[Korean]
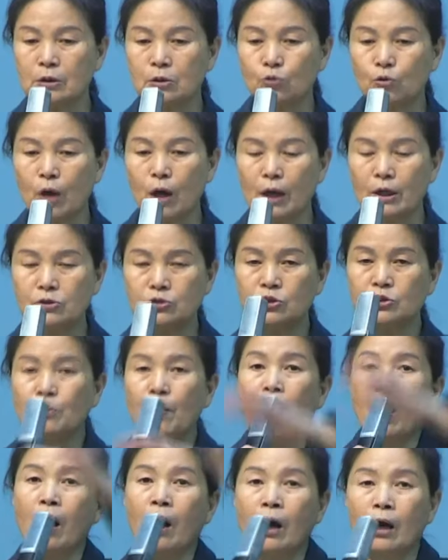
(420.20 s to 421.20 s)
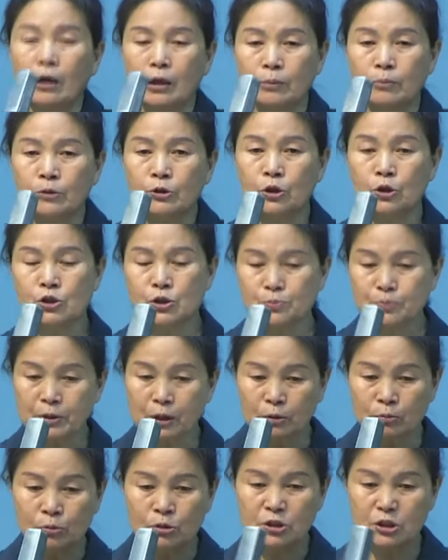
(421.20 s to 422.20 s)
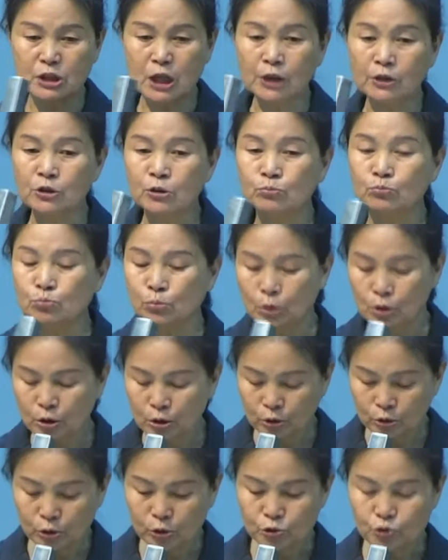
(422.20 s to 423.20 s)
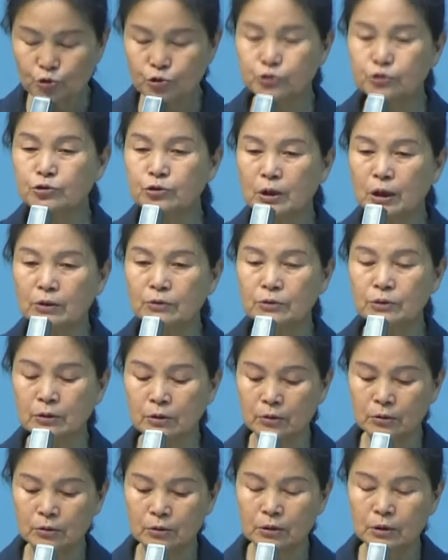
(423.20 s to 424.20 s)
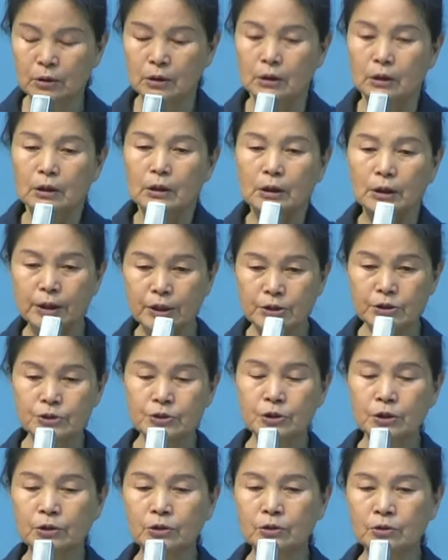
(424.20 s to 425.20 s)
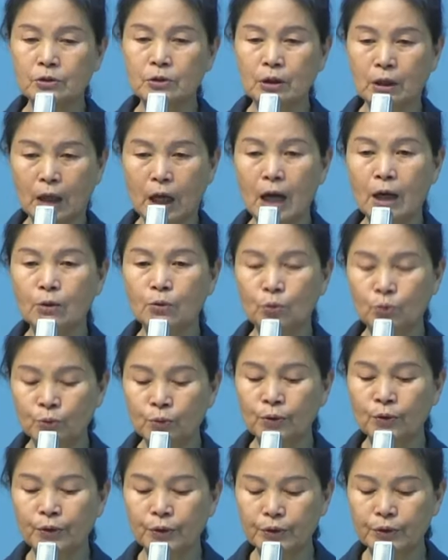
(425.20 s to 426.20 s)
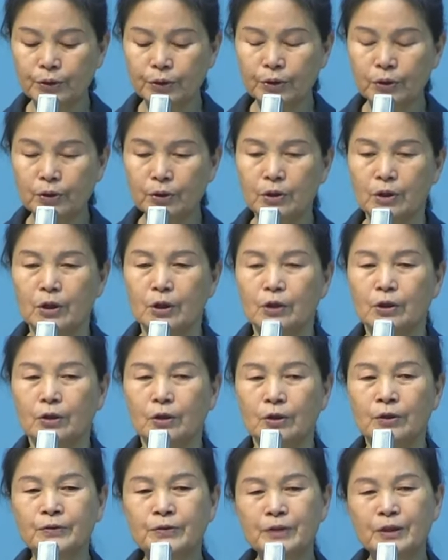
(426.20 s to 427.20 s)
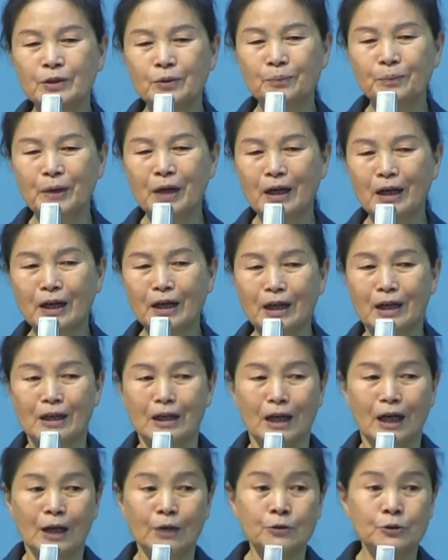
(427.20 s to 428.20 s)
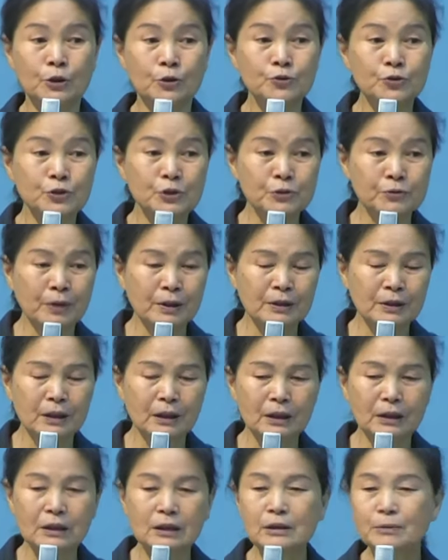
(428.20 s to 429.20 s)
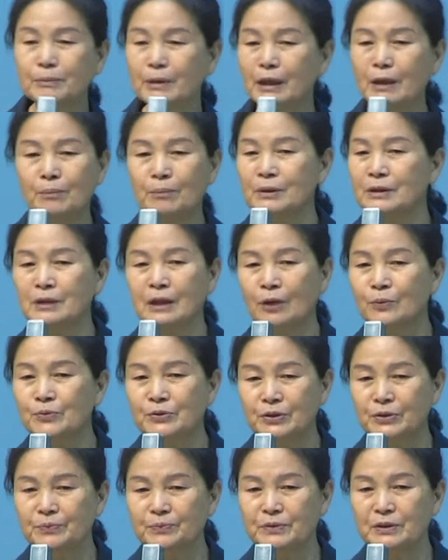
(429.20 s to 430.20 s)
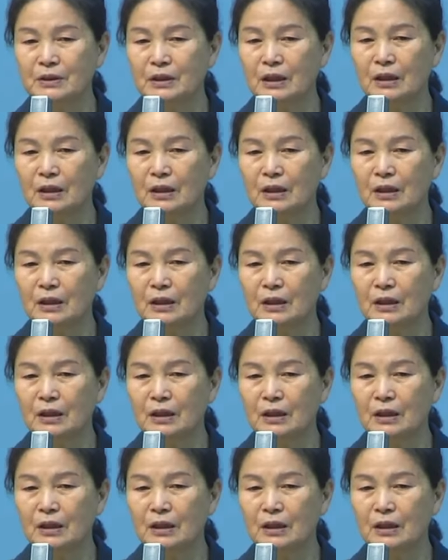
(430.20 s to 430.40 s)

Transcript: 꽉 가지고 이만큼 뭐 열십자름을 뭐 잔뜩 주더라고요. 그래서 이제 그걸 갖고 오는 거예요. 언니 오빠가 아 영순이 왔니? 그 말 한마디가 없습니다.